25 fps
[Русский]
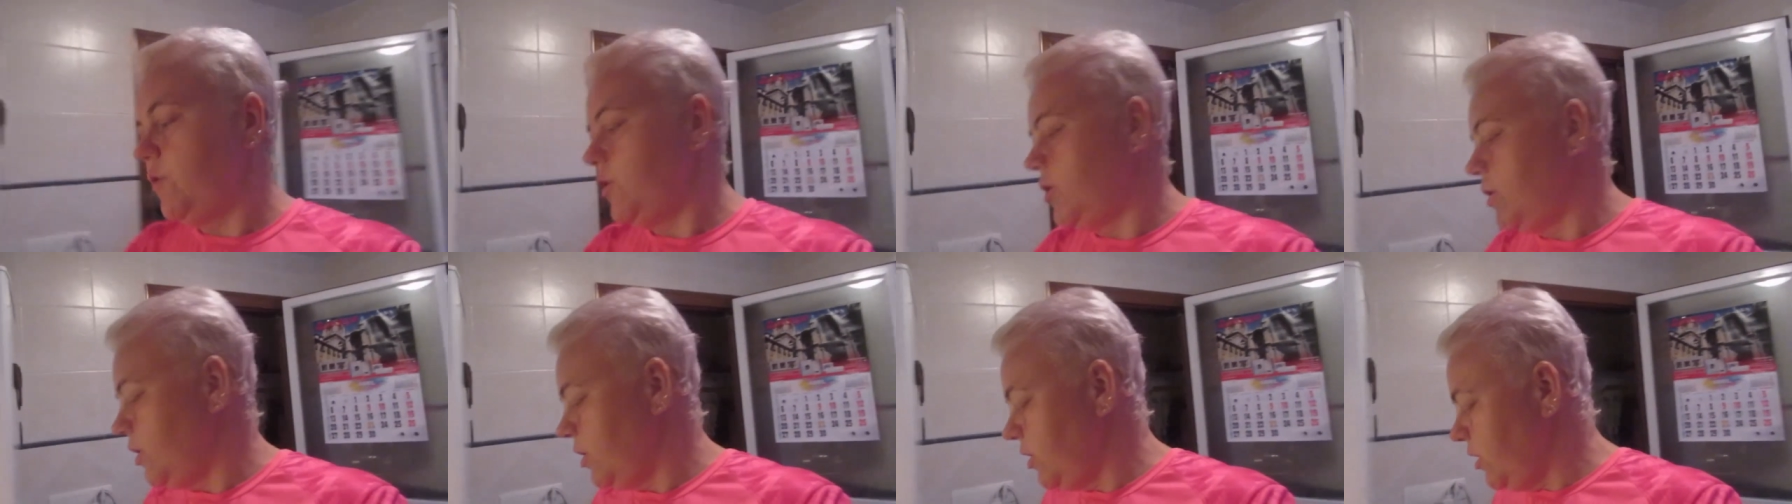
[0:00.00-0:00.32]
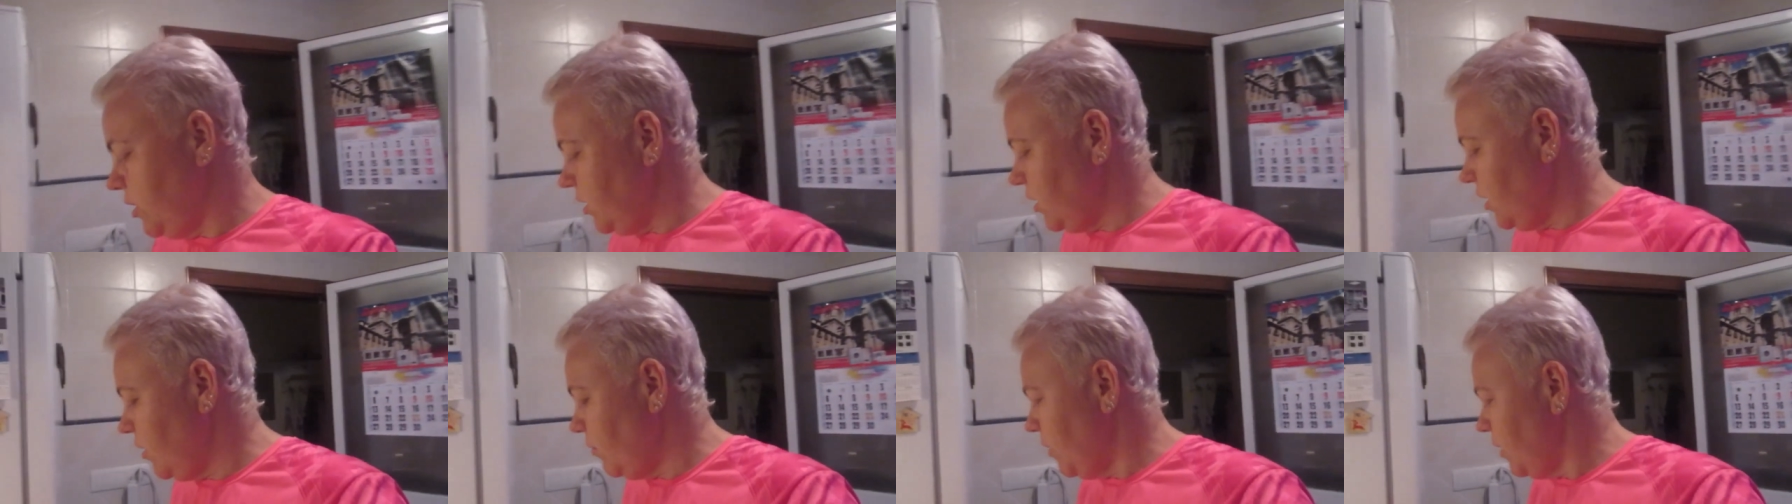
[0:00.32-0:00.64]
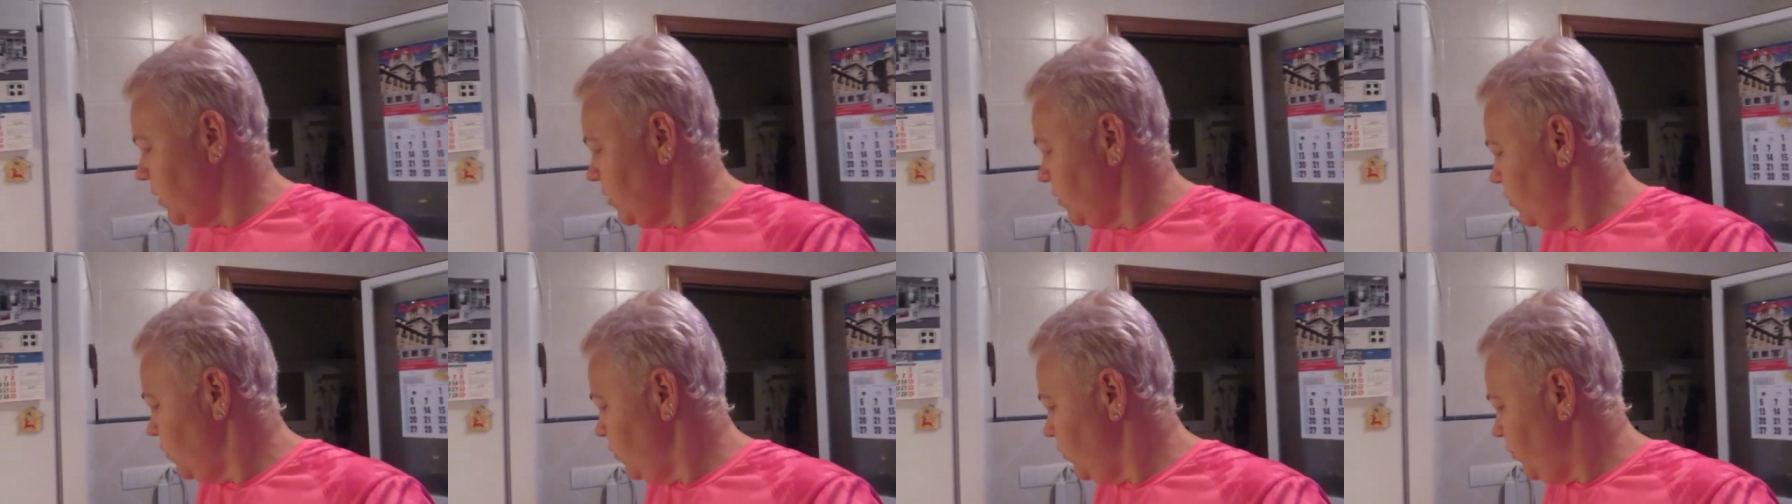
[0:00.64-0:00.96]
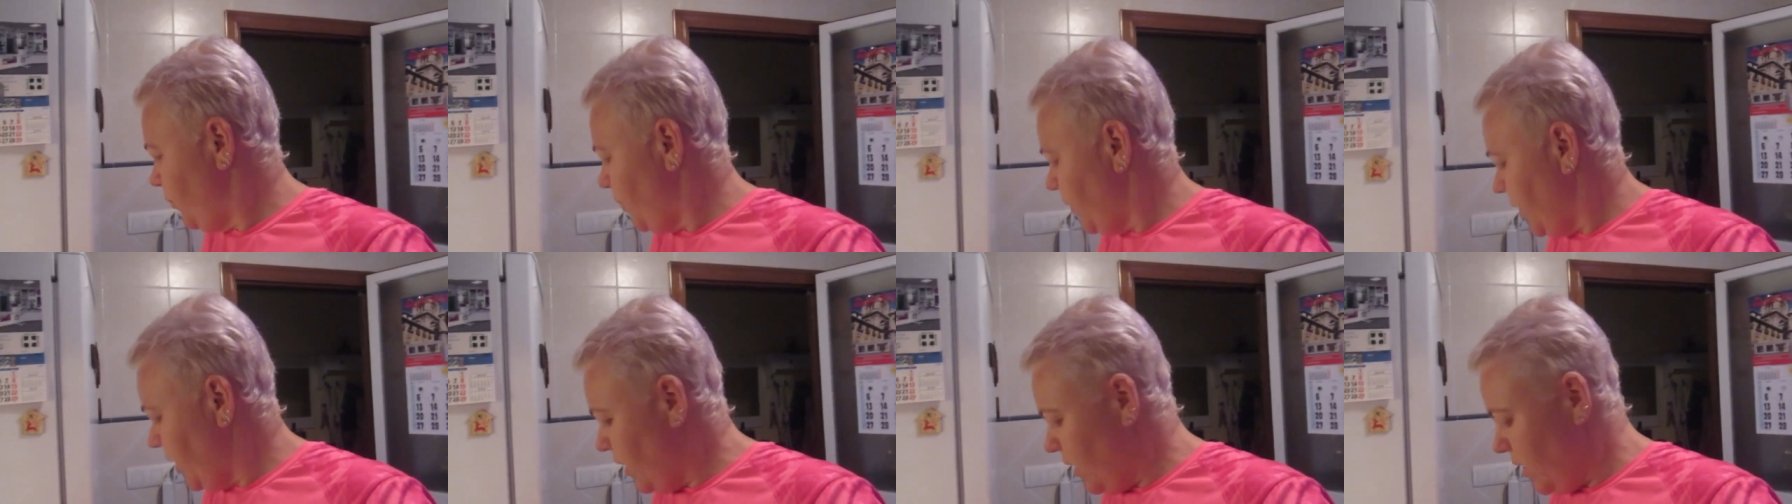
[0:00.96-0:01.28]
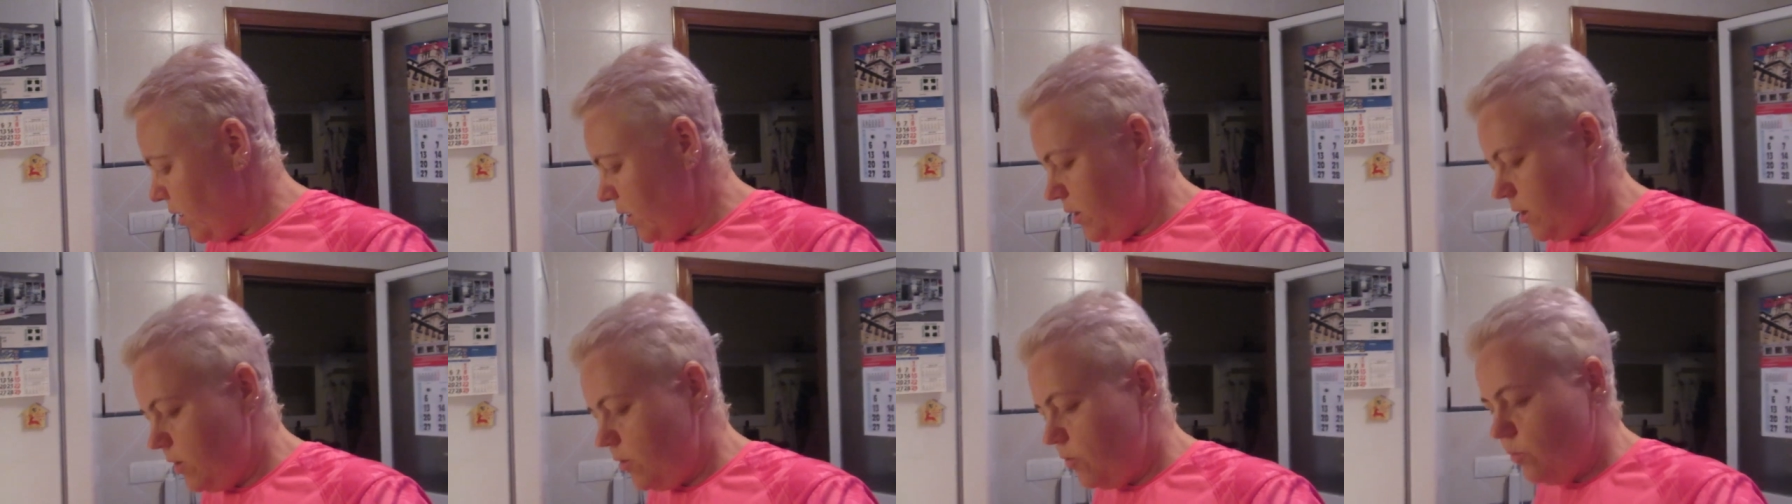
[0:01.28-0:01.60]
в щи ни томатную
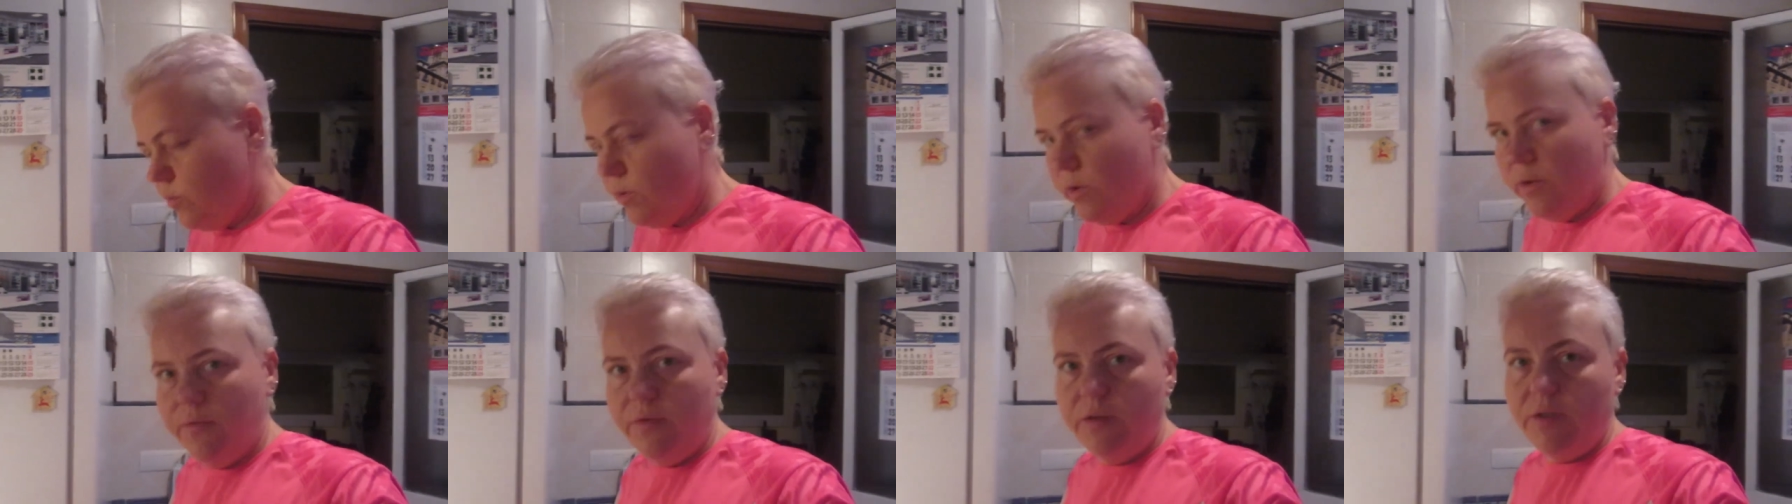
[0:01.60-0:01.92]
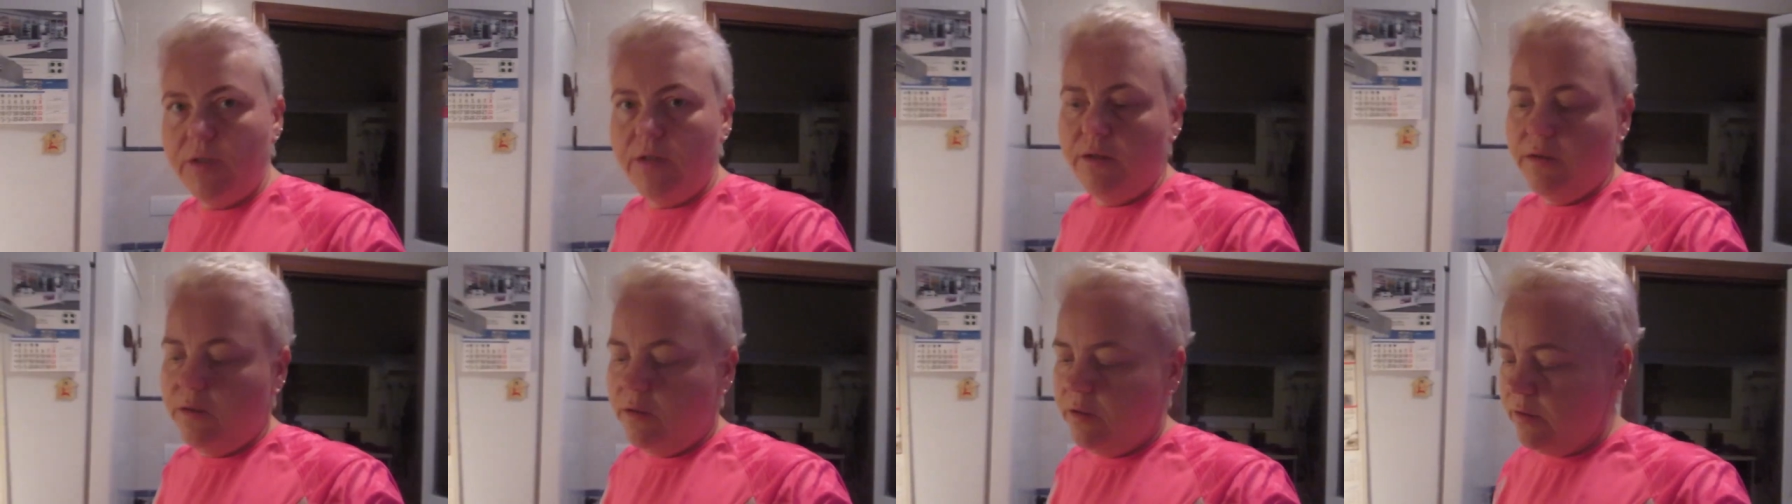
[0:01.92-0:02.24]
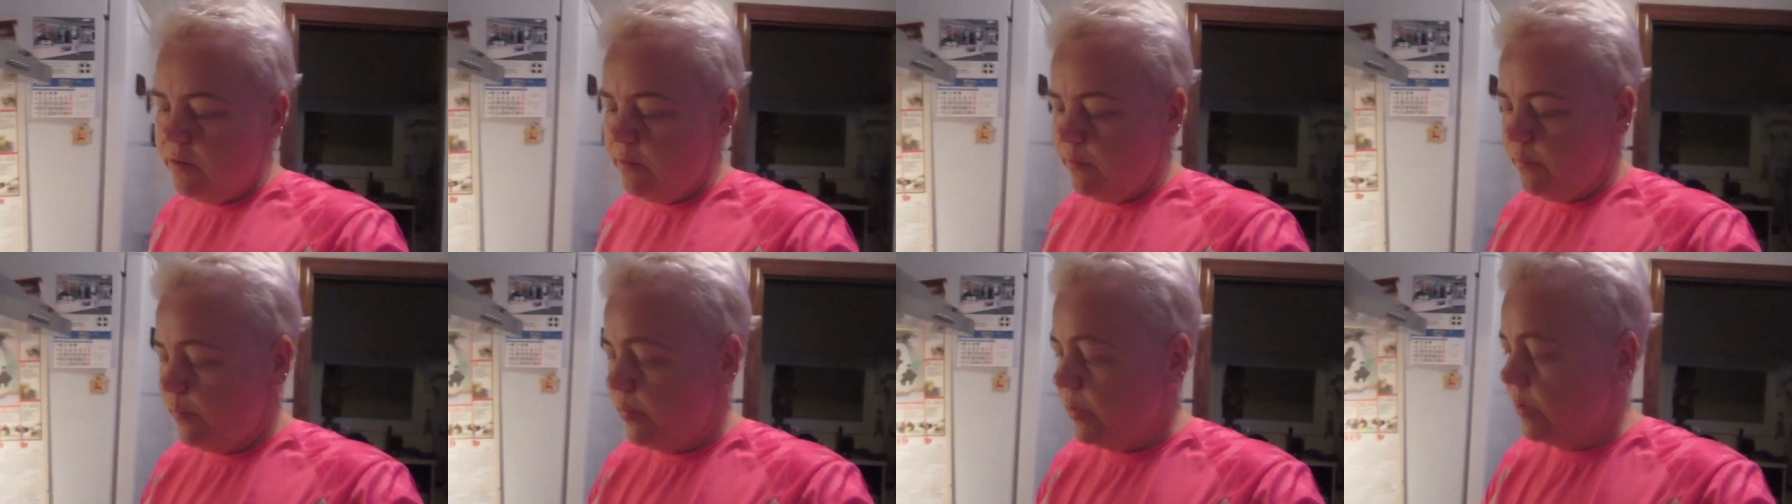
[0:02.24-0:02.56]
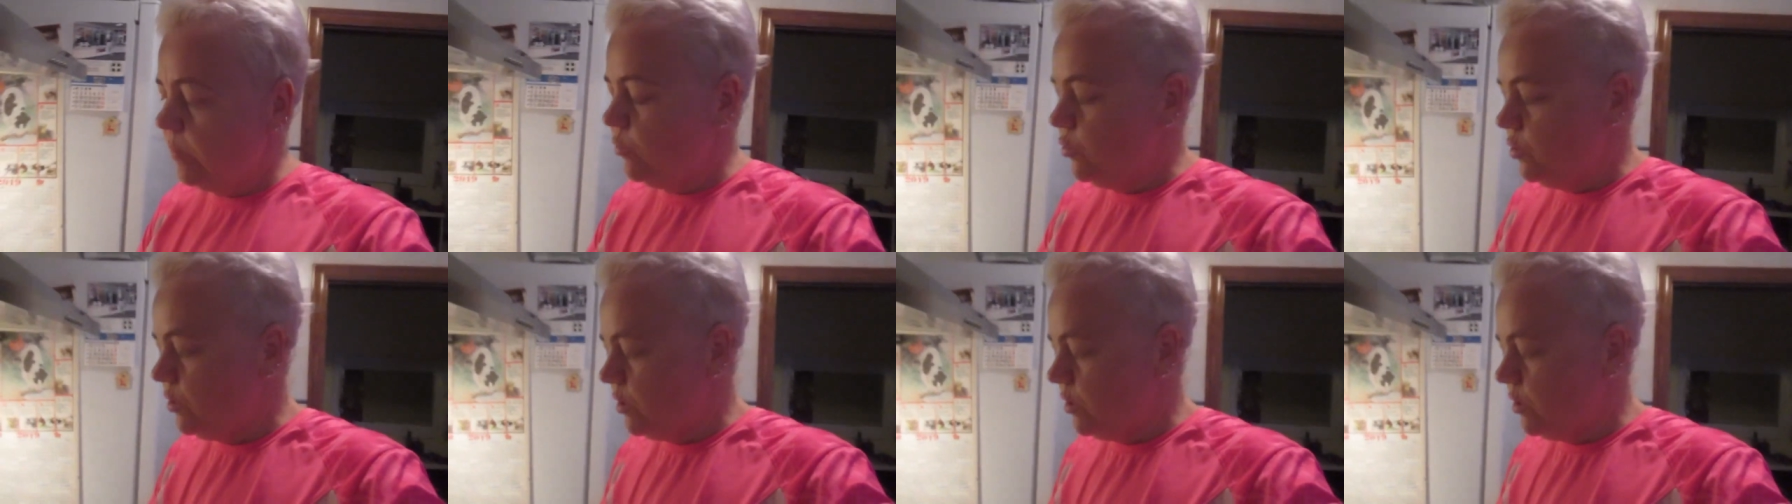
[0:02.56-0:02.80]
пасту, ни все, потому